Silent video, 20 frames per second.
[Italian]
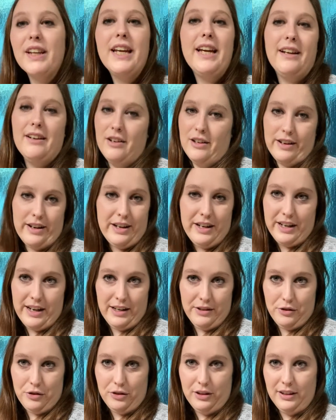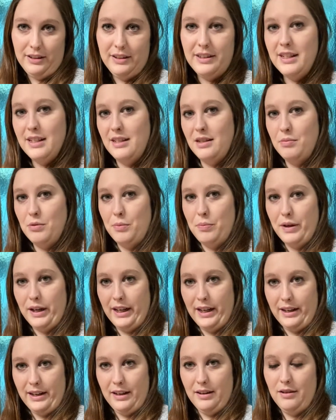che ringrazio tantissimo
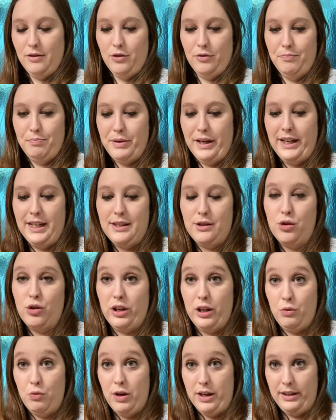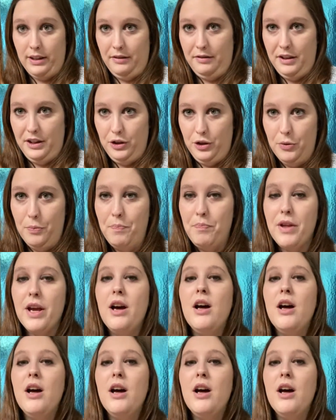perché, perché so che guarda i video.